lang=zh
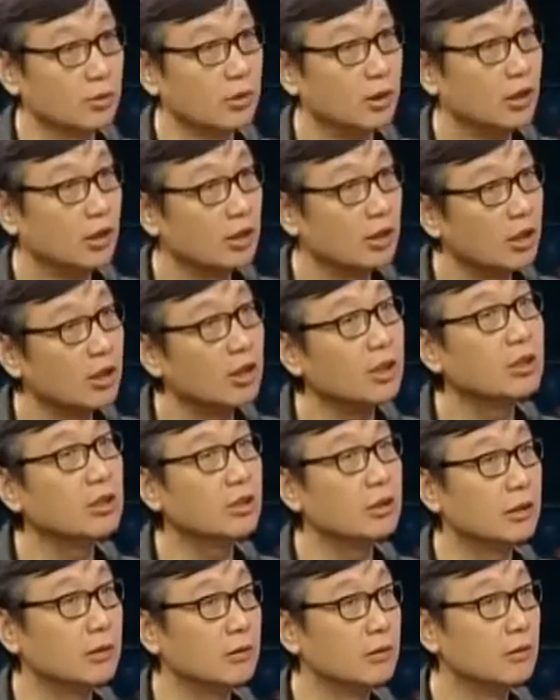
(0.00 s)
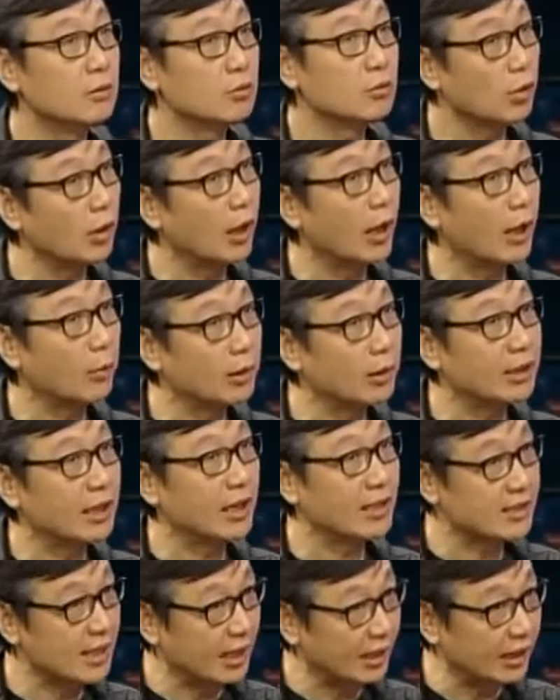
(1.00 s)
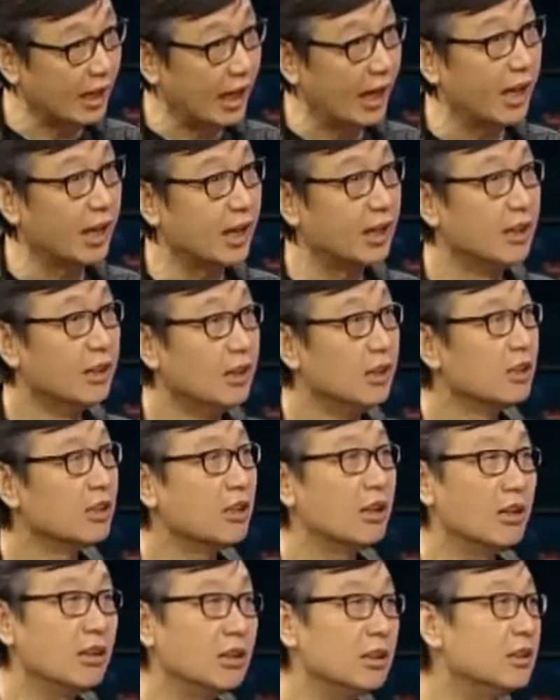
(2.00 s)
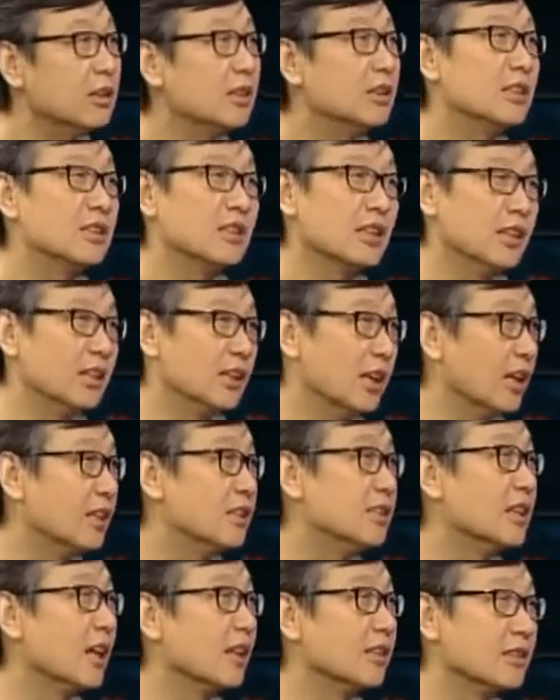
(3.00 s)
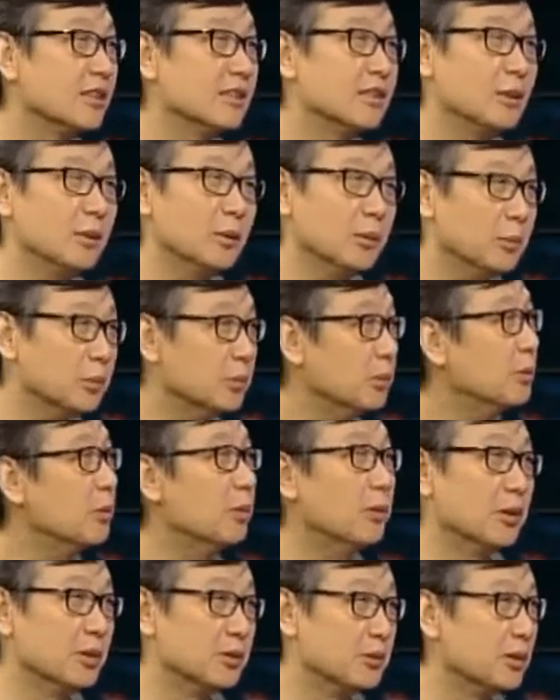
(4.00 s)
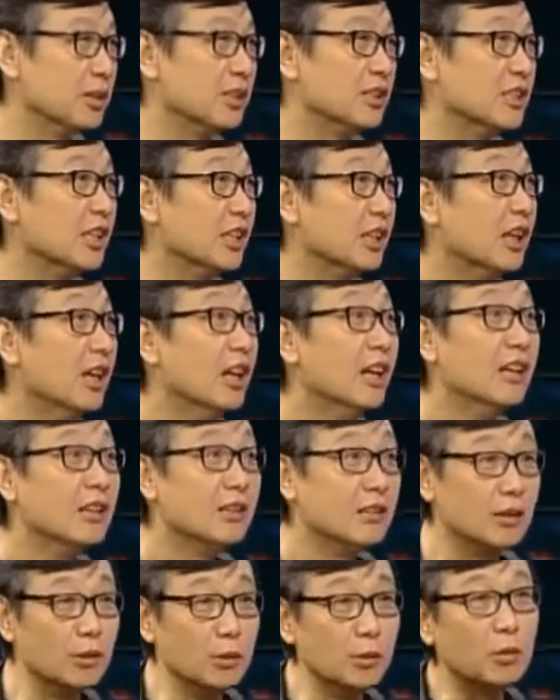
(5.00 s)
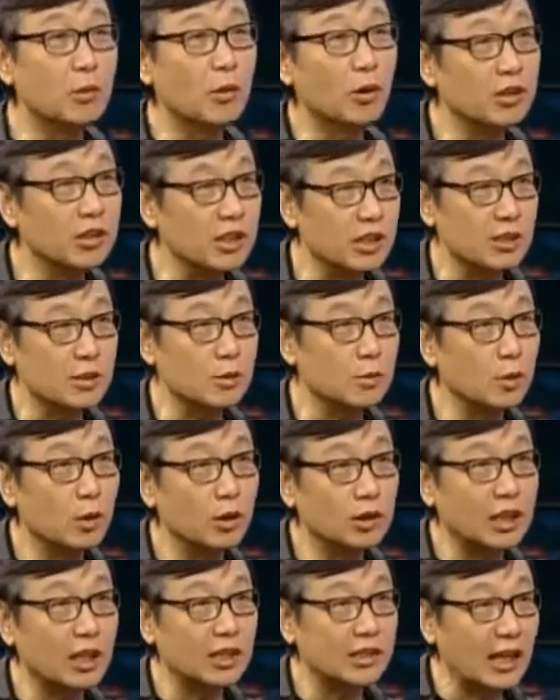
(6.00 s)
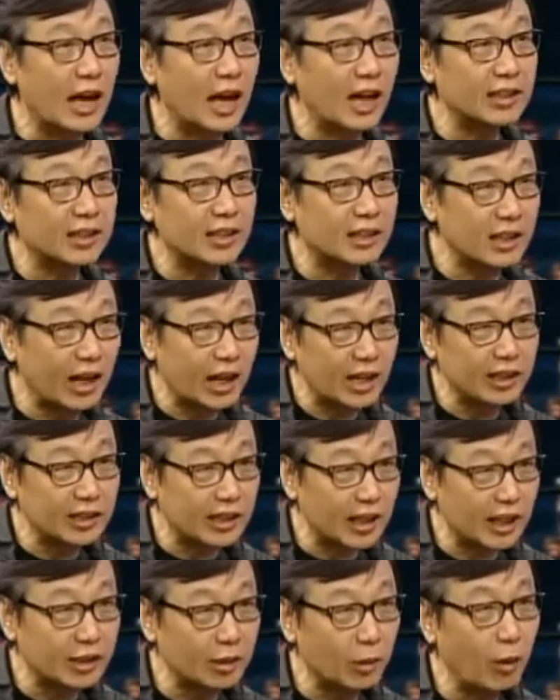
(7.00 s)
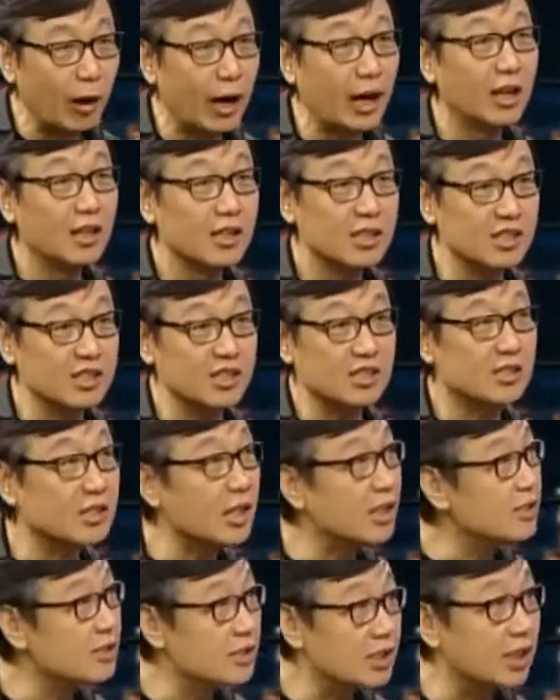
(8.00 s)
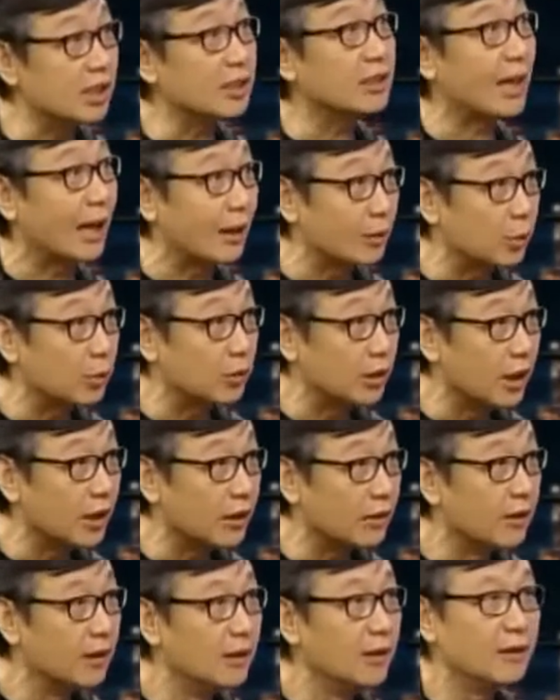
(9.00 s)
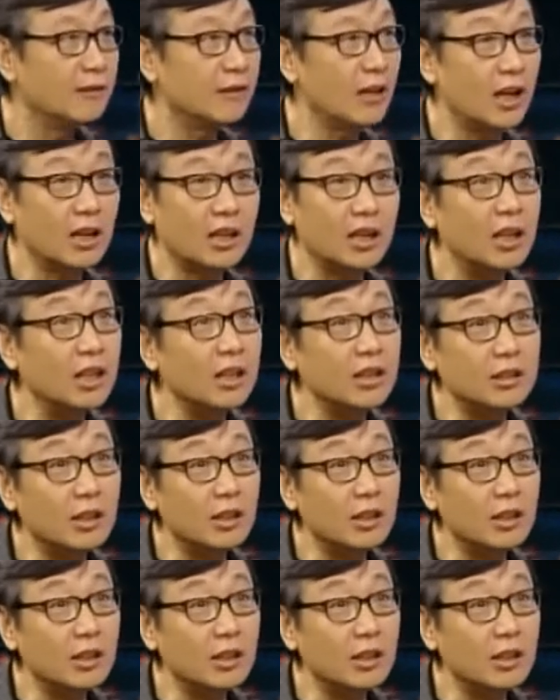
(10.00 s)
重克林顿出来为他站台。对，克林顿的这个演讲真是炉火纯青。如果你说的他的太太的话是真情打动人，对，那克